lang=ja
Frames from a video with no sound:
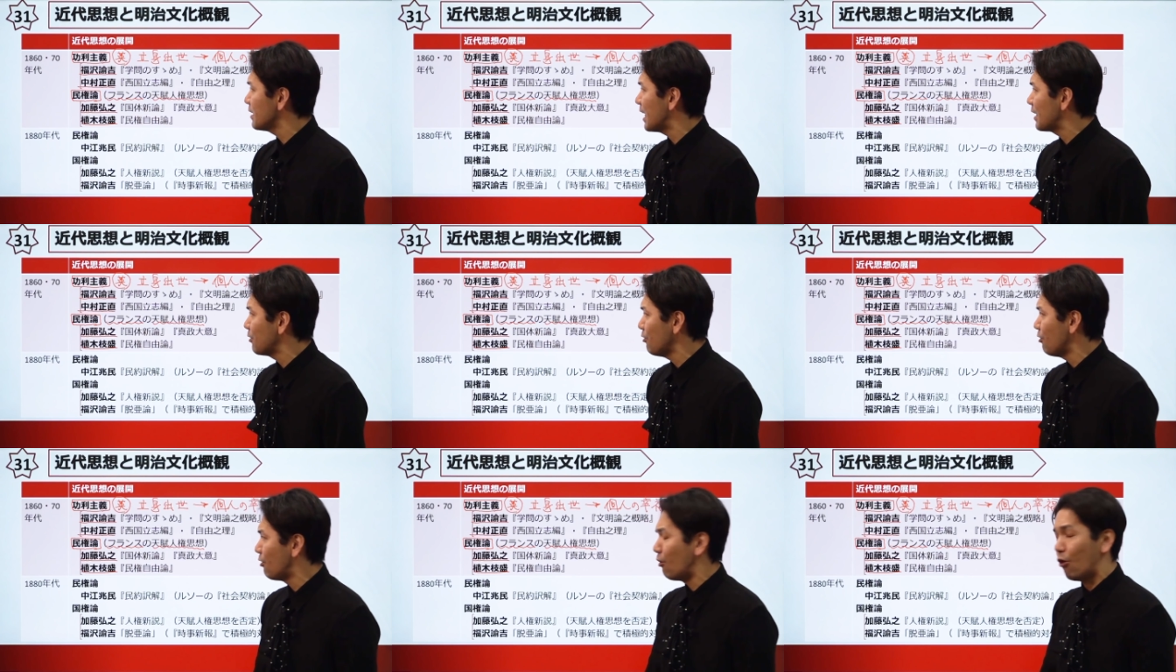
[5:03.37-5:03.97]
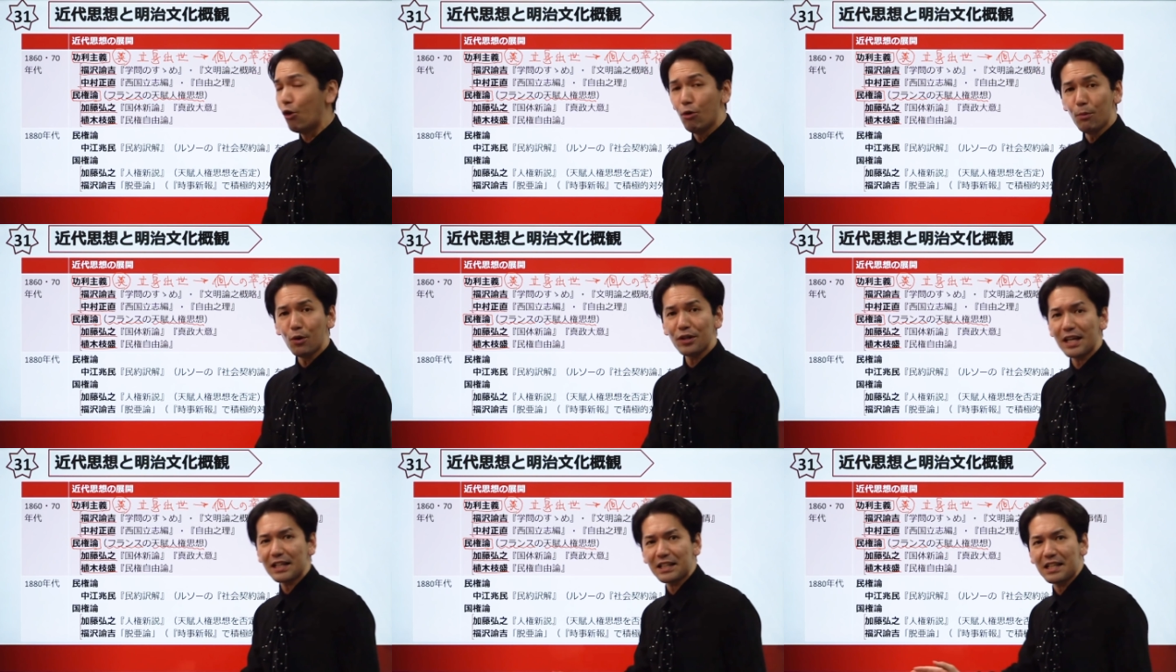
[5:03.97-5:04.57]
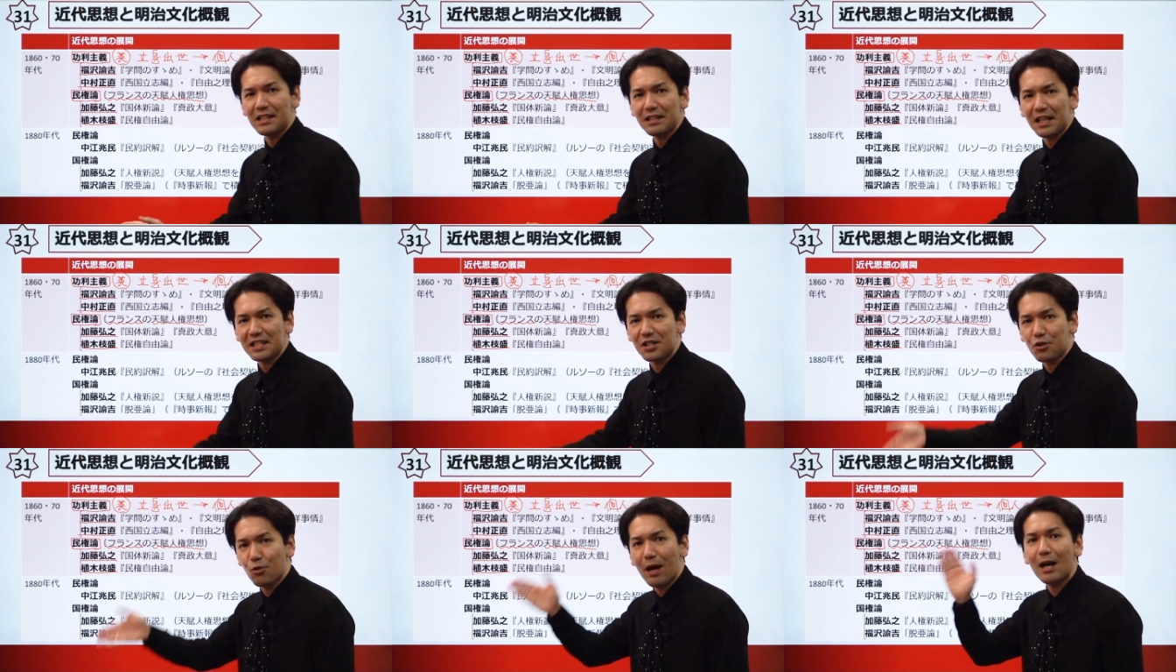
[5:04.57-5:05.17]
代の主な近代
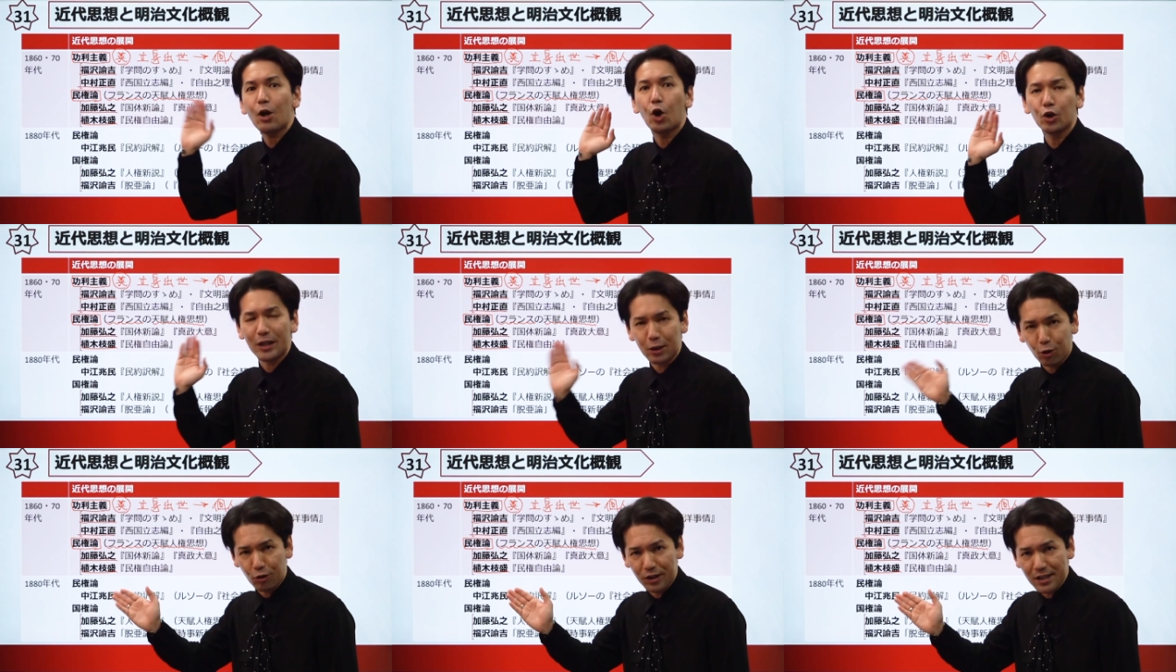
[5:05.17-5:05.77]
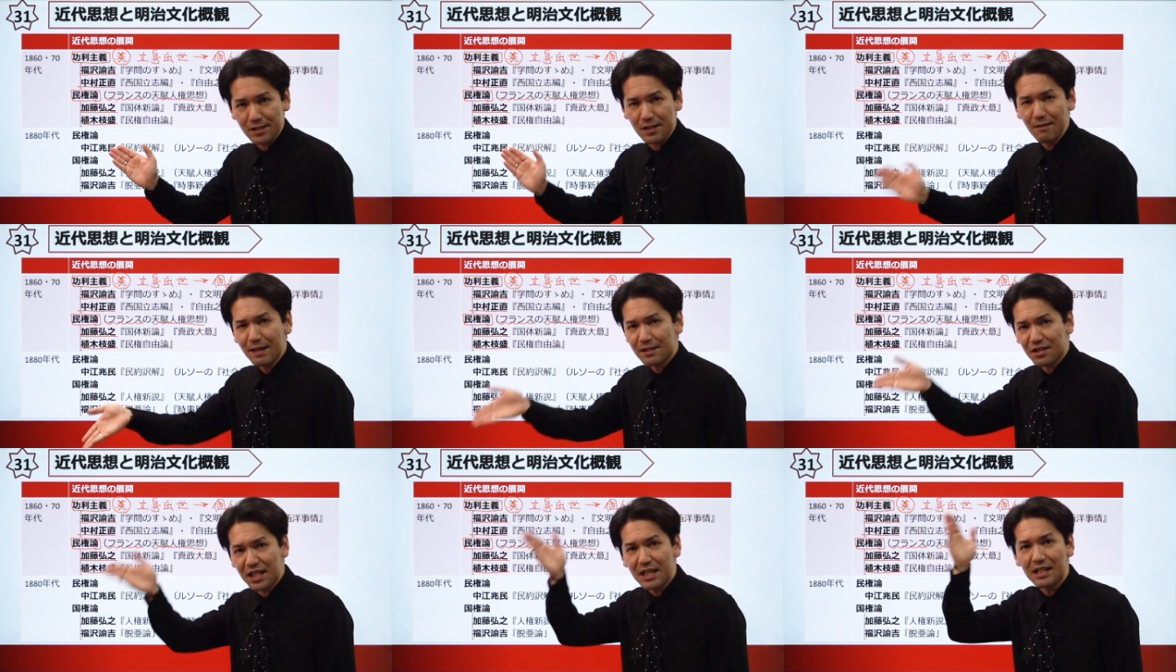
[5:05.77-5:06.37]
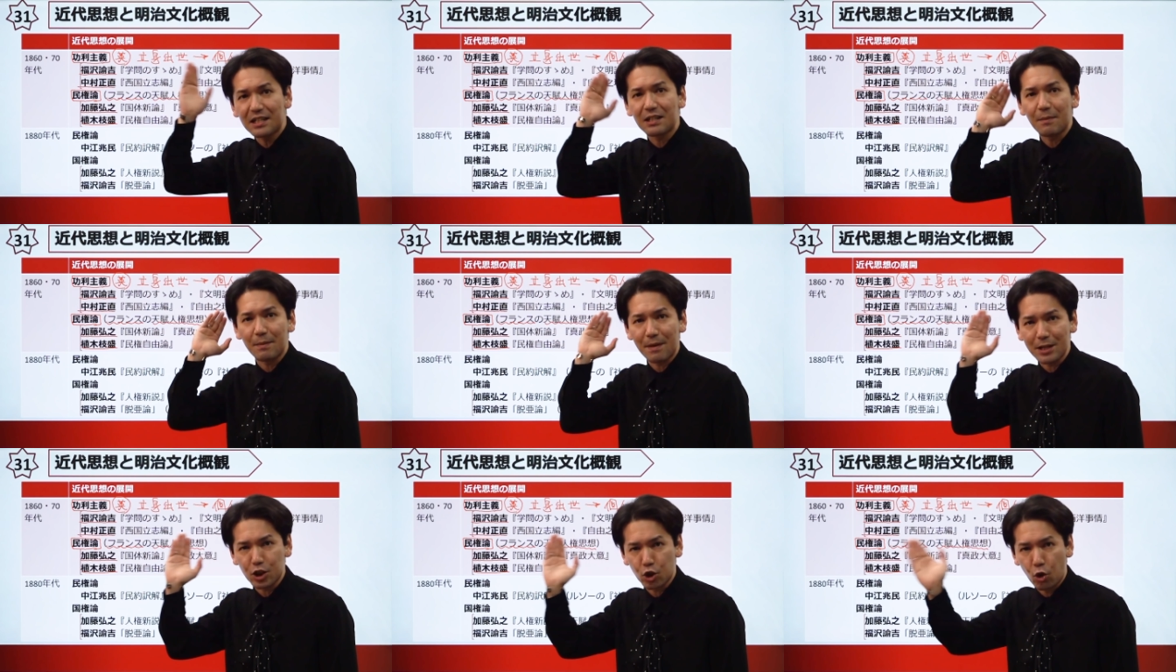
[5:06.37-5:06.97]
思想はこんなところです。では、次行ってみ
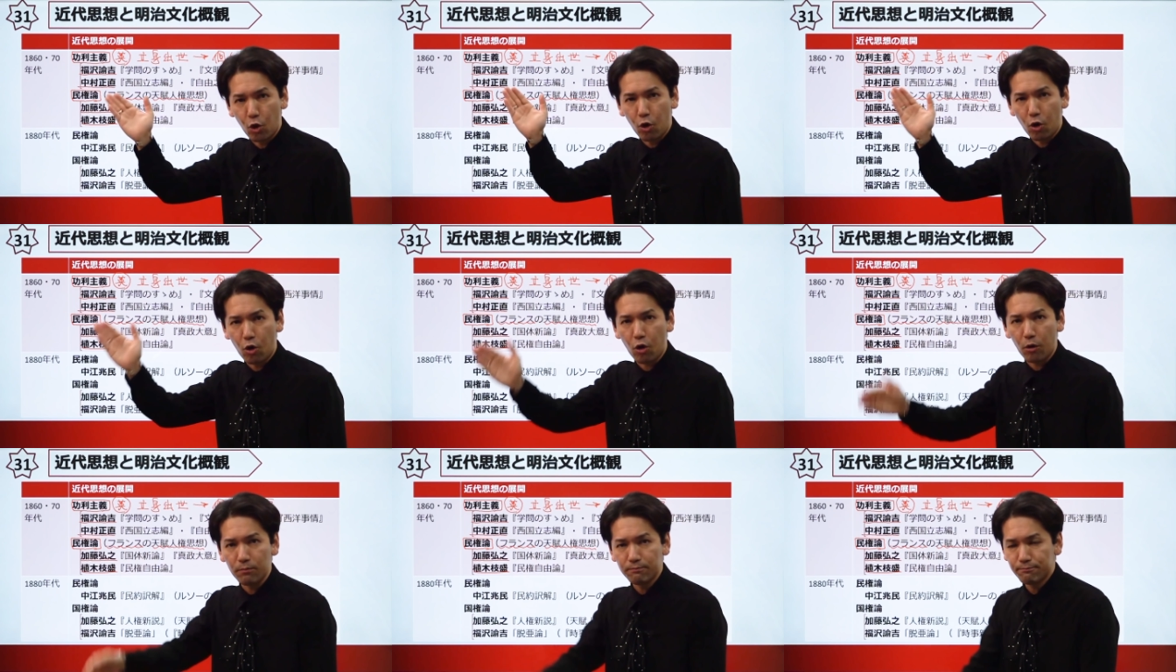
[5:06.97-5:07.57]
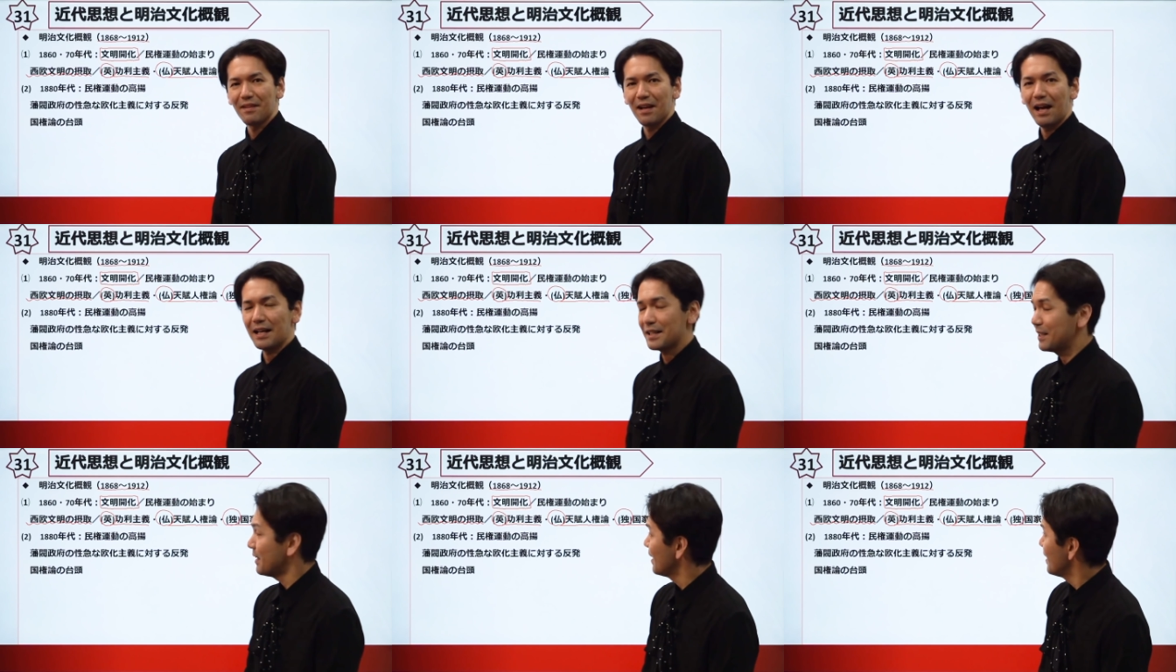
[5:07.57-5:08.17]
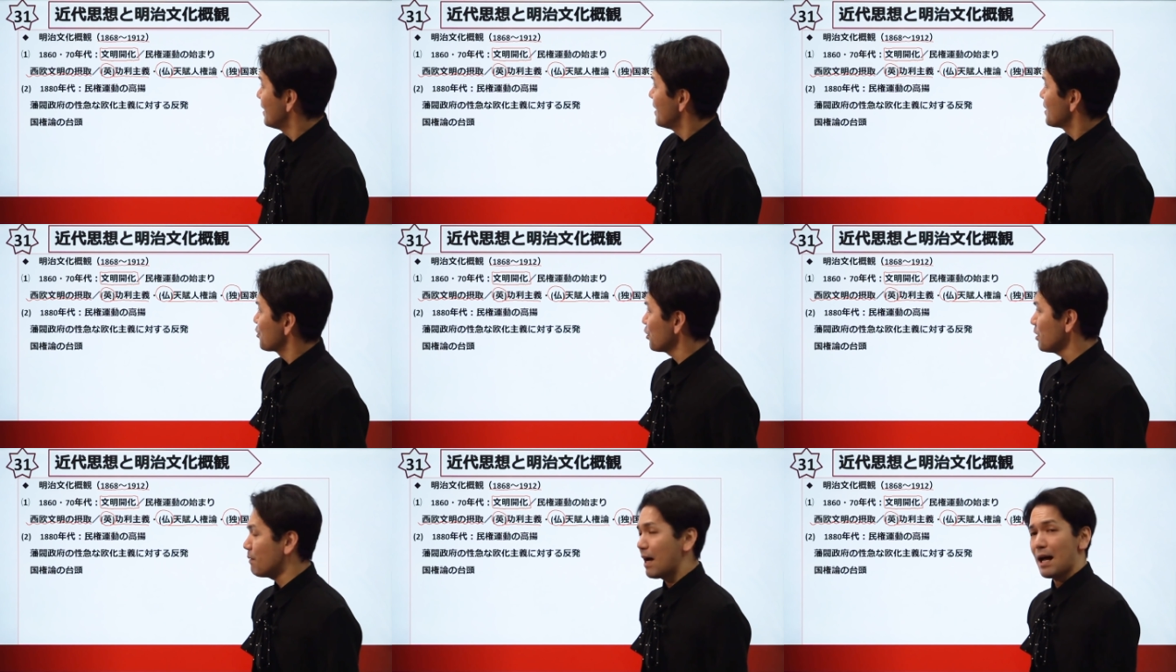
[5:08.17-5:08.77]
ましょう。はい。そ
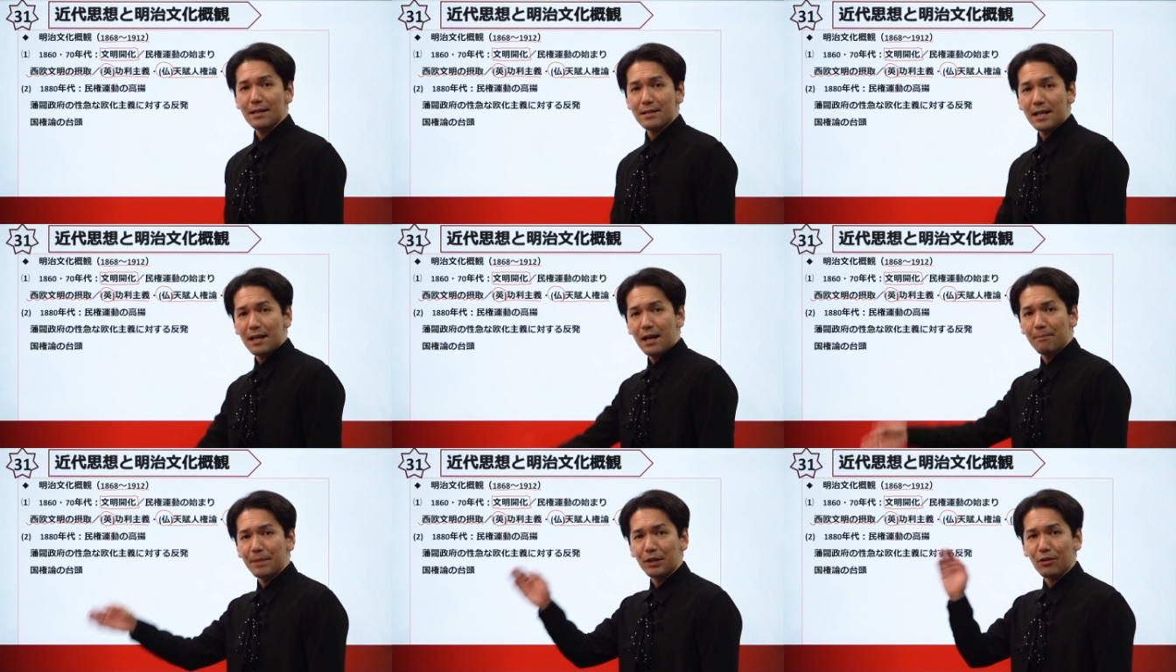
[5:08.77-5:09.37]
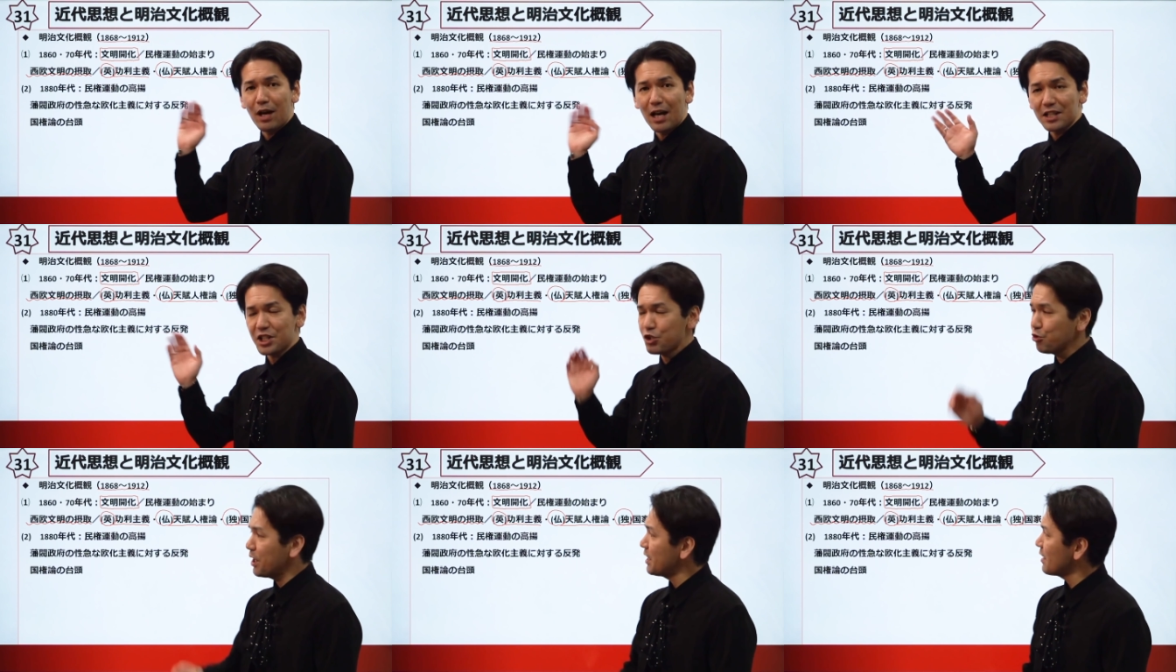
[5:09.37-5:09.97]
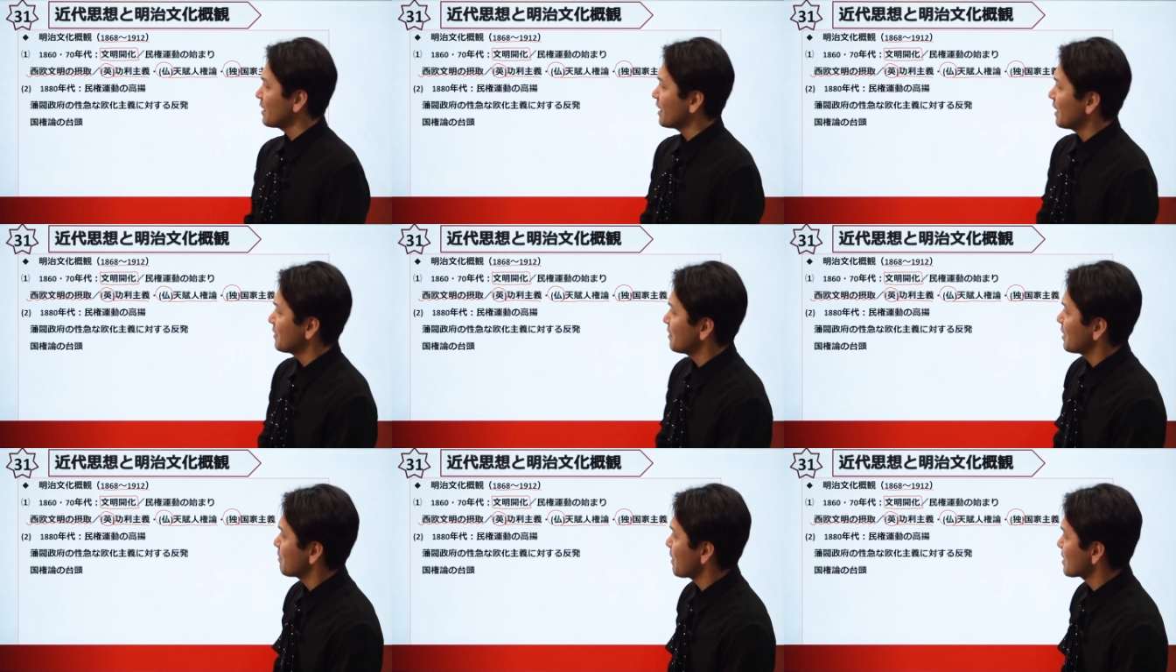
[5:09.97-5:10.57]
れでは、1880年代に入っ
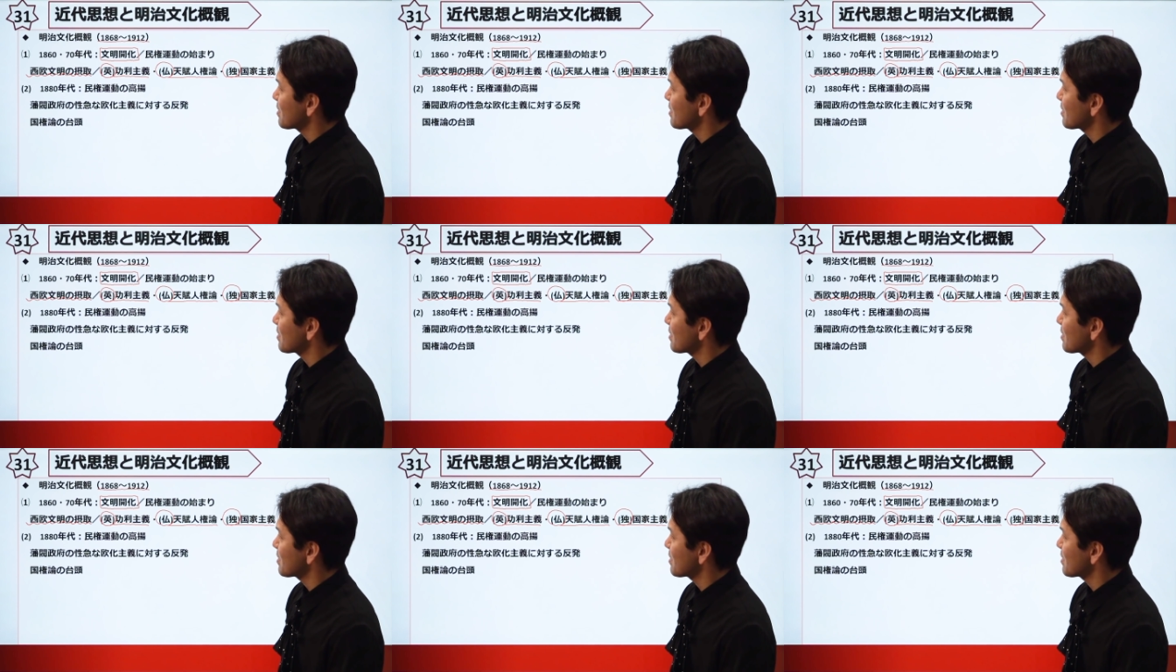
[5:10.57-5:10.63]
ていきま